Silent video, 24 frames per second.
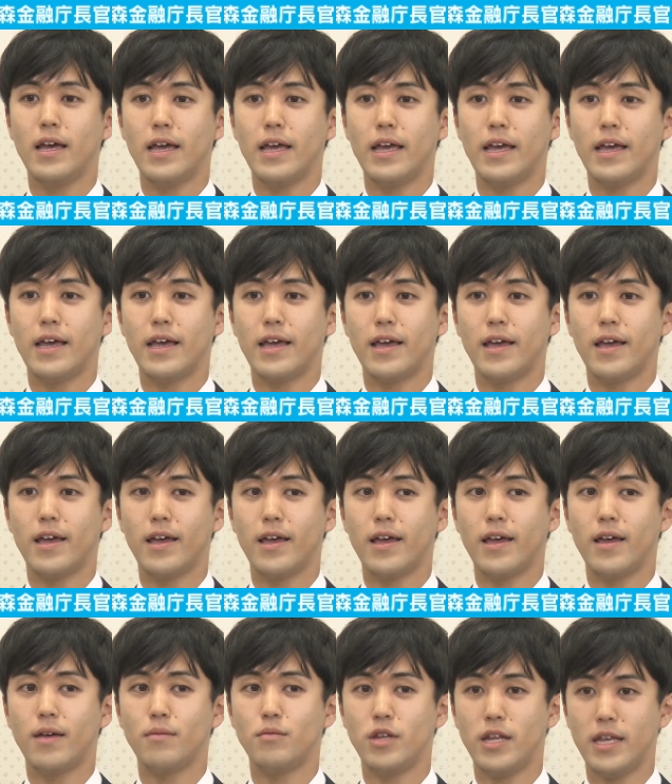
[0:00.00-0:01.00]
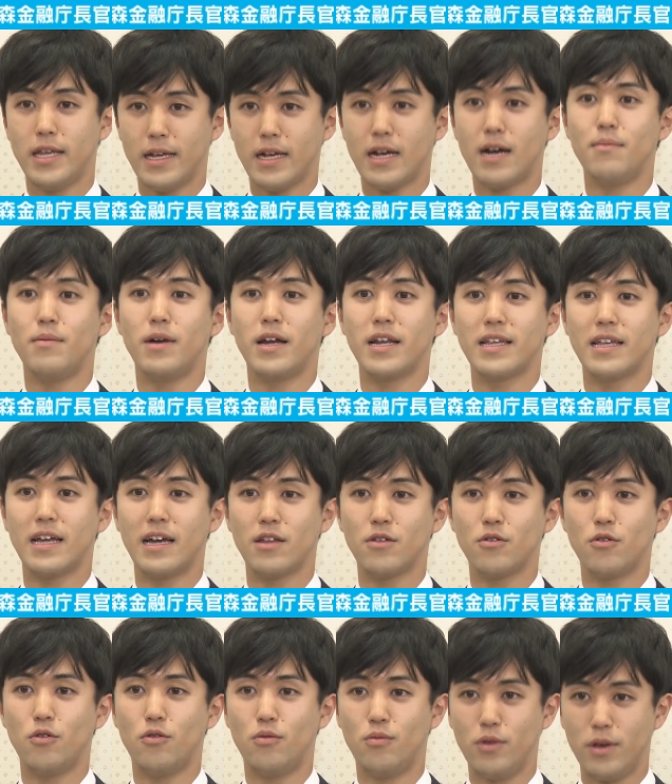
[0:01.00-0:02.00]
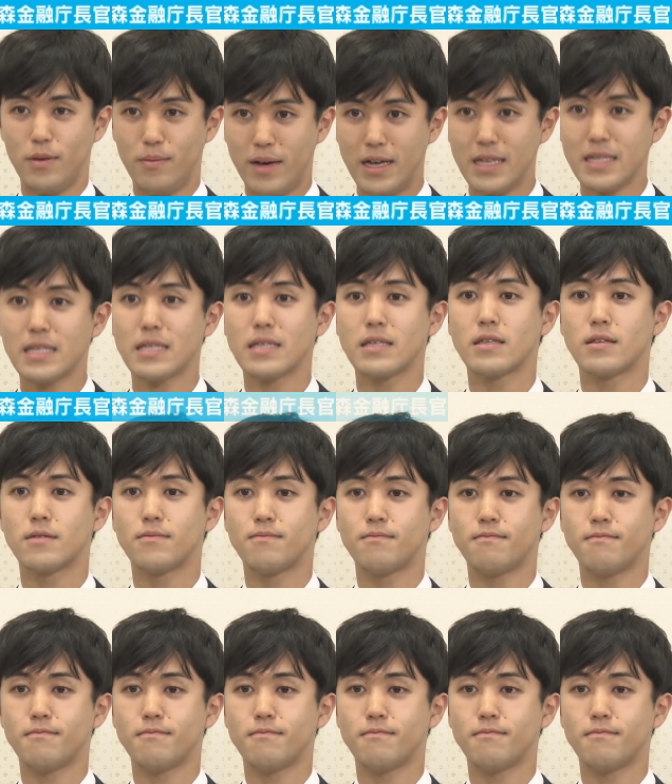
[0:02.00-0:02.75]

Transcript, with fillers: えー、胸に頑張りたいと思います